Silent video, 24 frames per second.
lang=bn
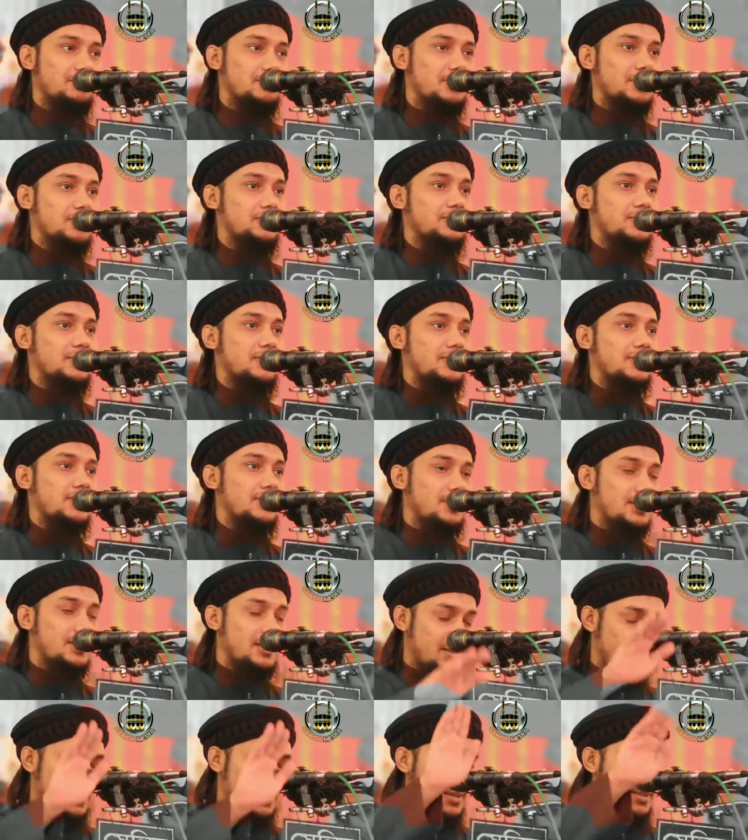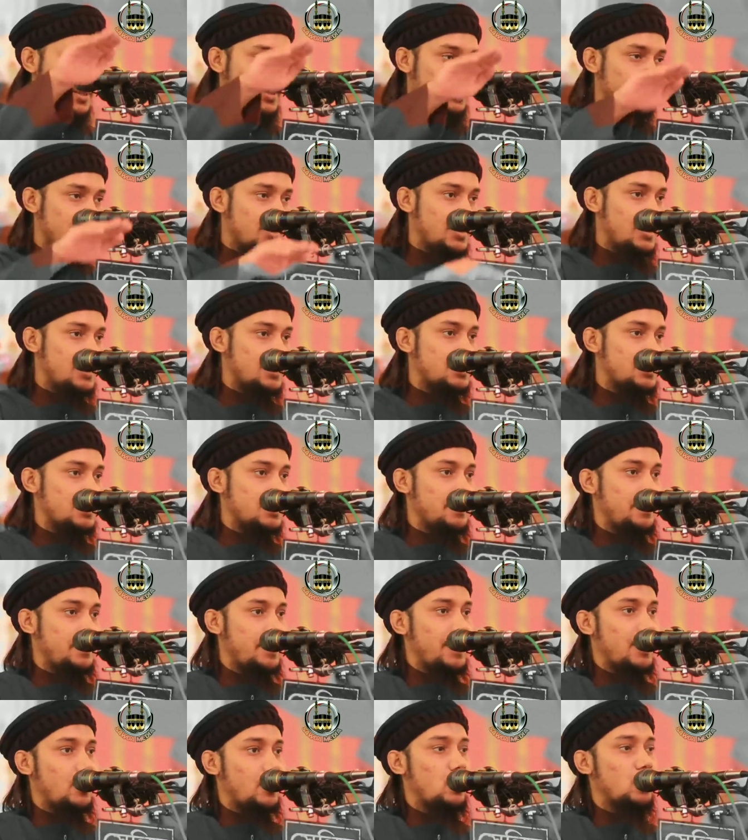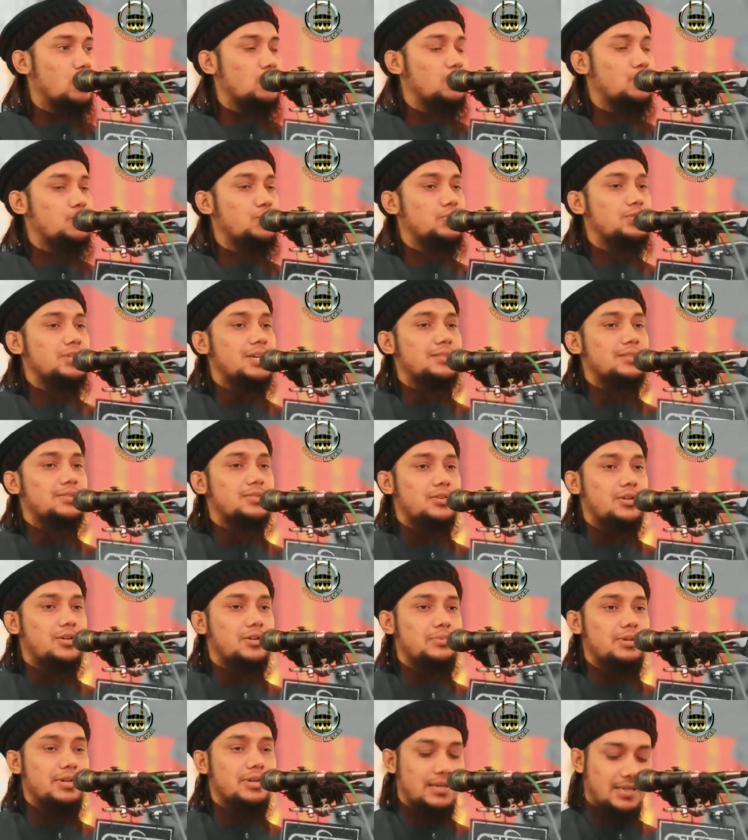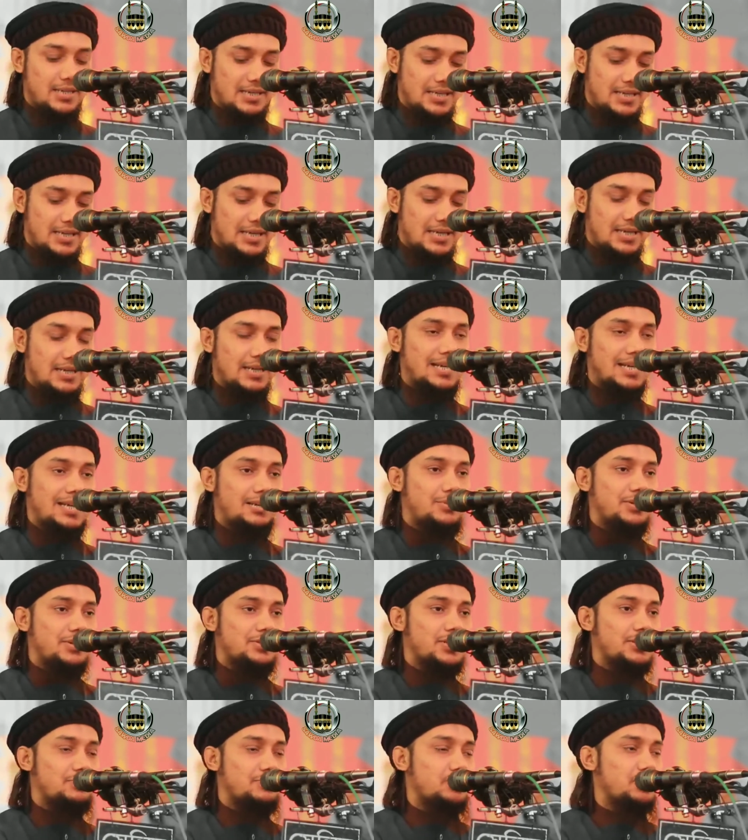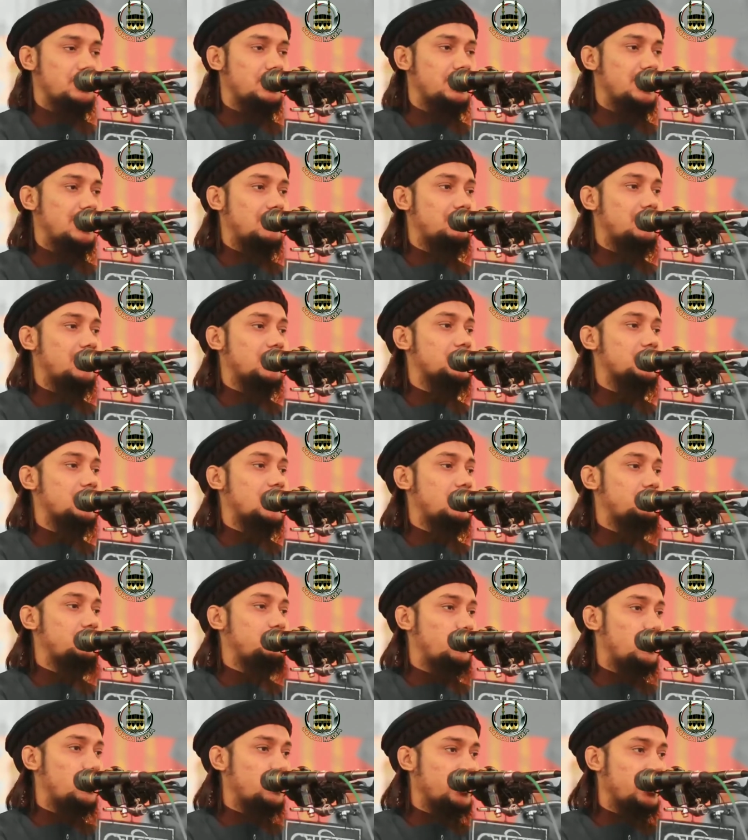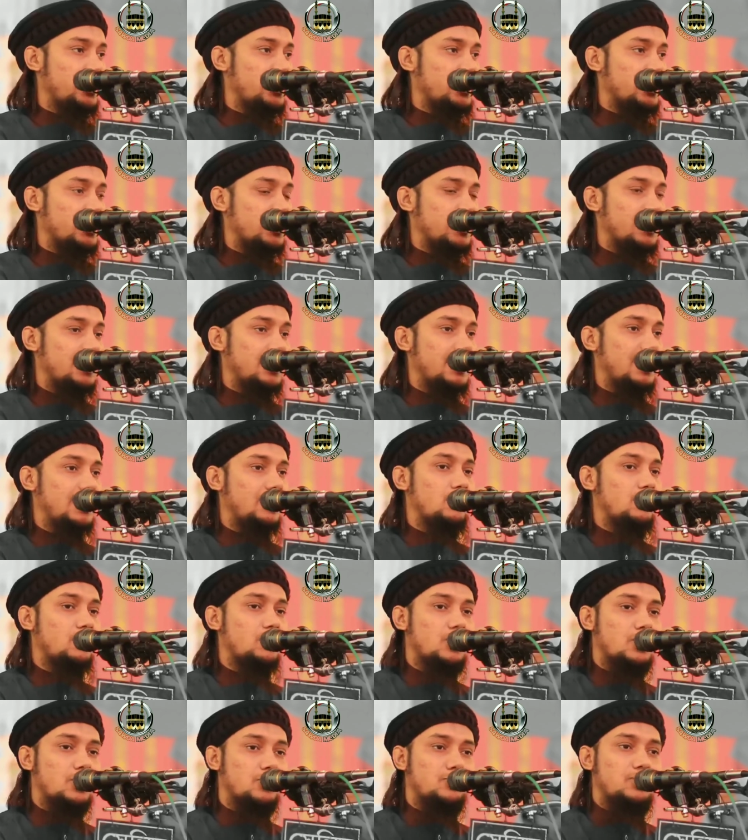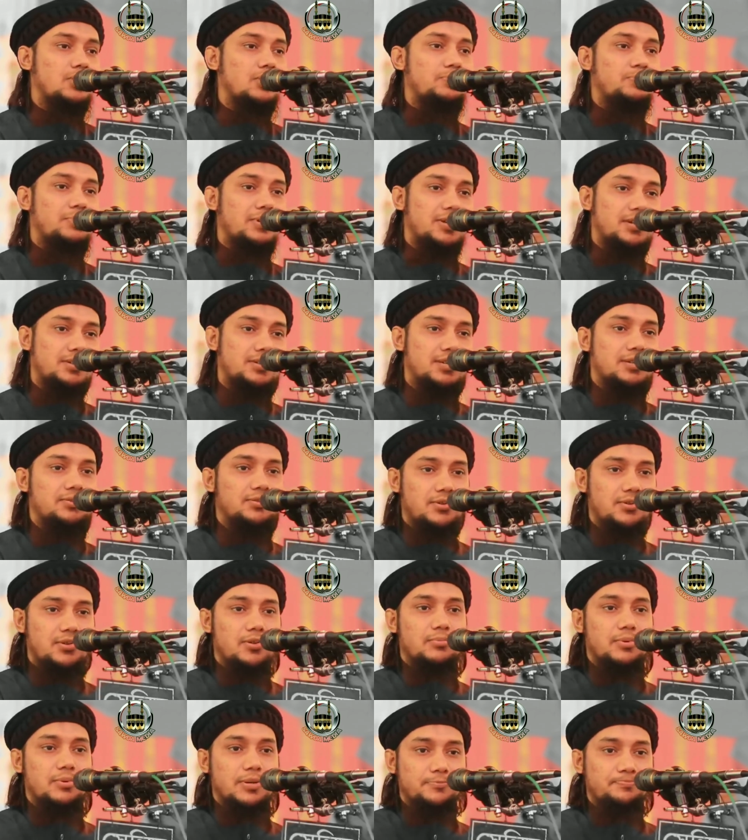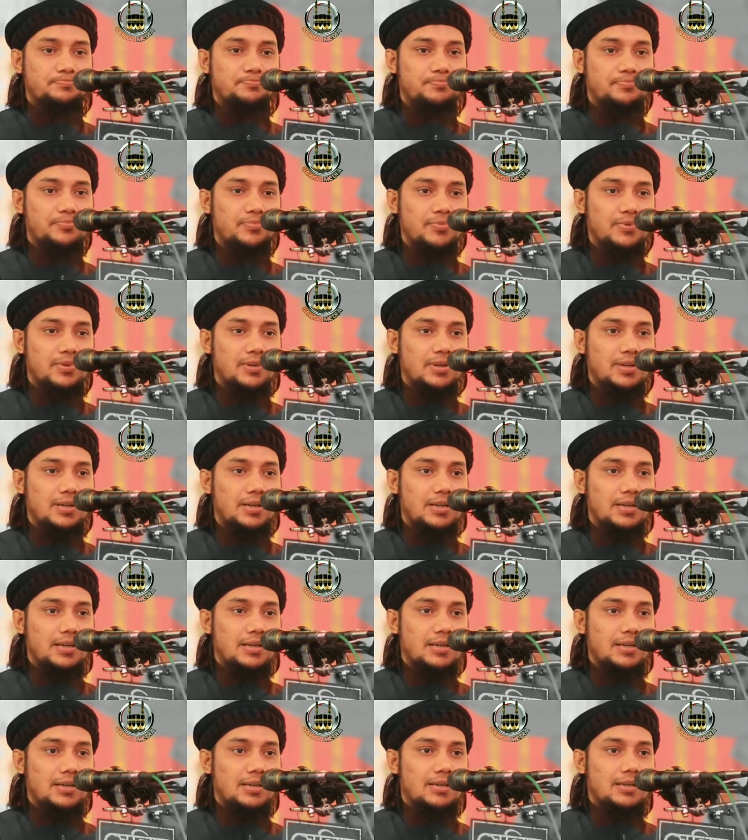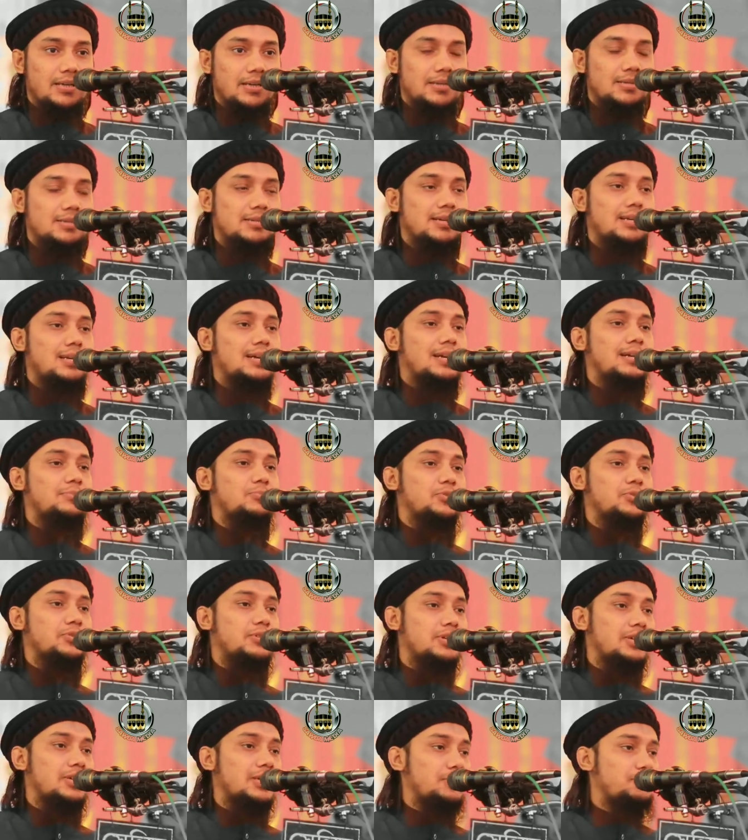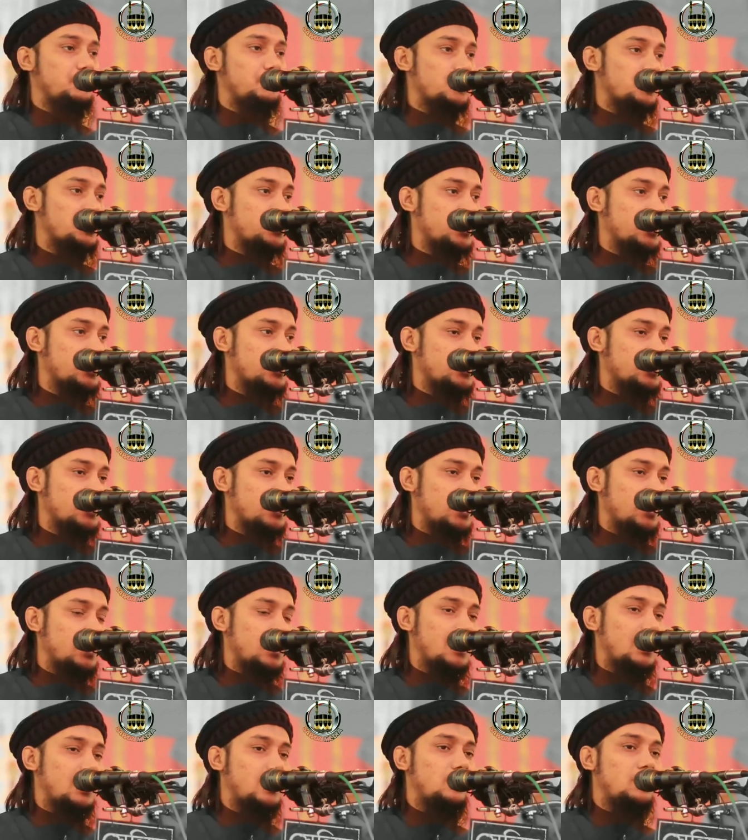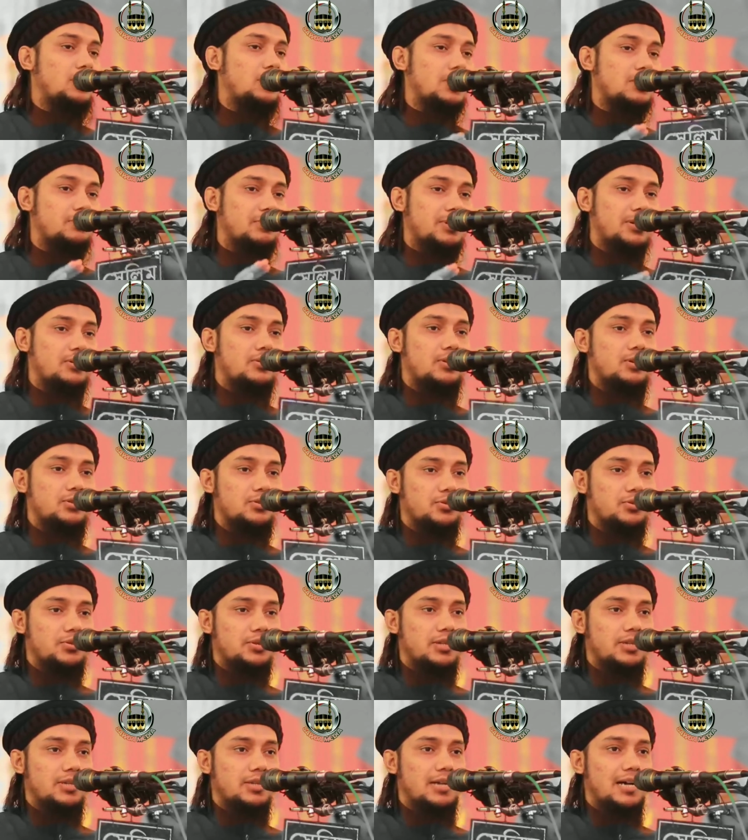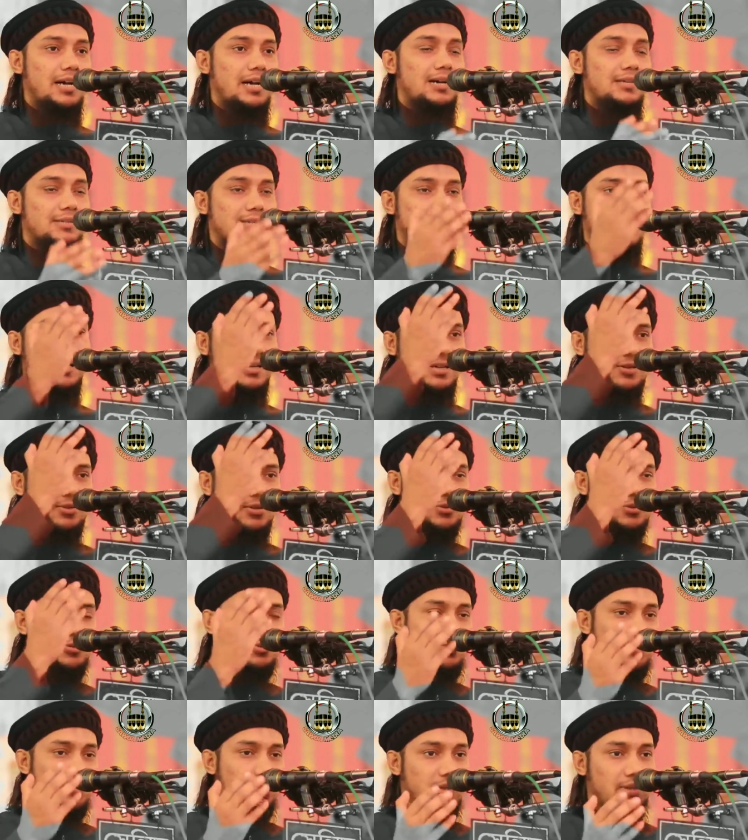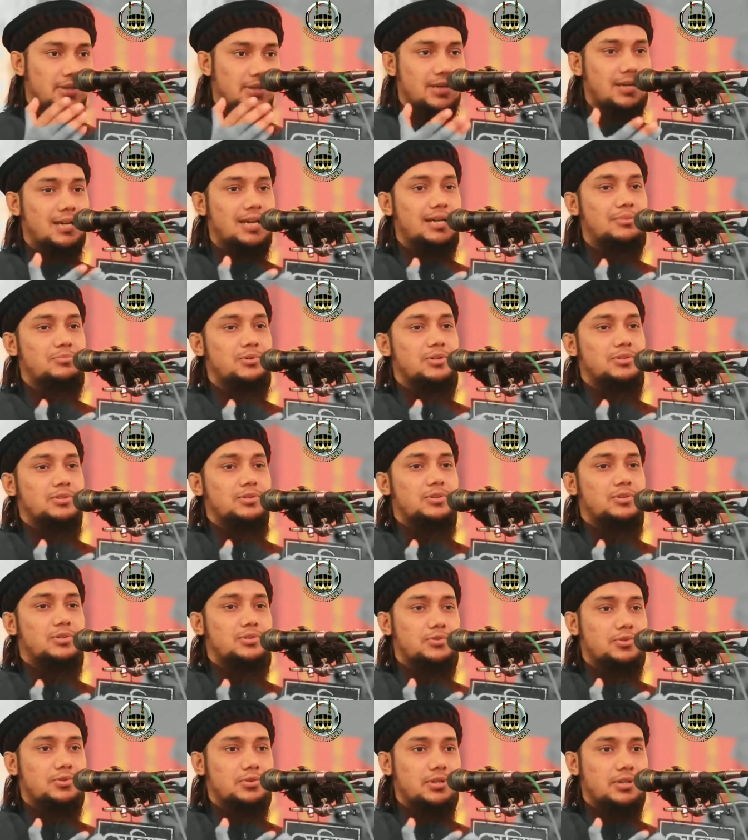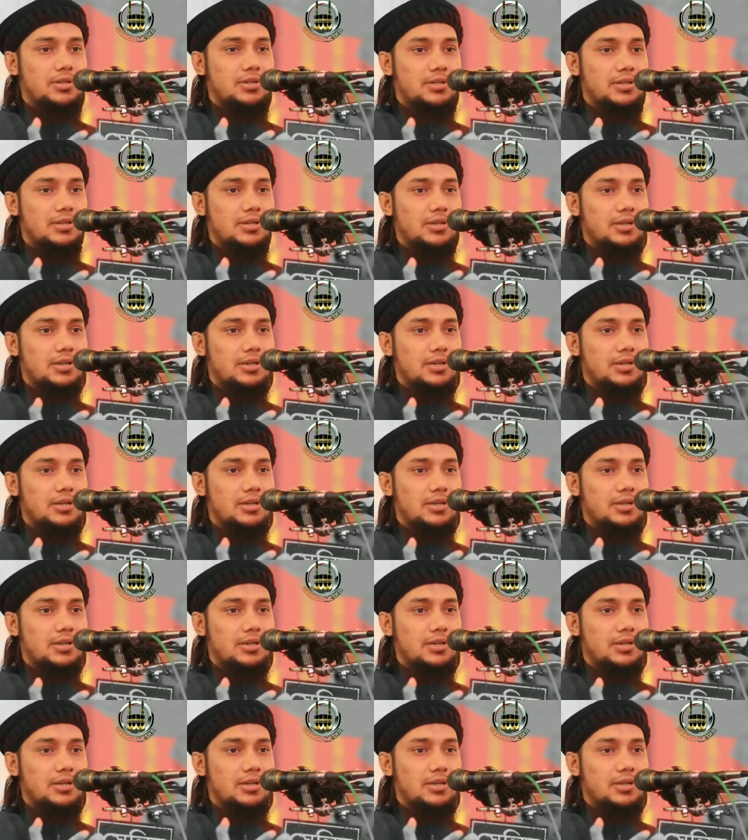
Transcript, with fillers: মাশাআল্লাহ ঠিক আছে অর্থ জানতে হবে নামাজের মধ্যে আমরা যা পড়ি এগুলোর অর্থ আপনাকে জানতে হবে সানার মধ্যে কি পড়ছেন আল্লাহ আকবরের অর্থ কি আজানের অর্থ কি একামতের অর্থ কি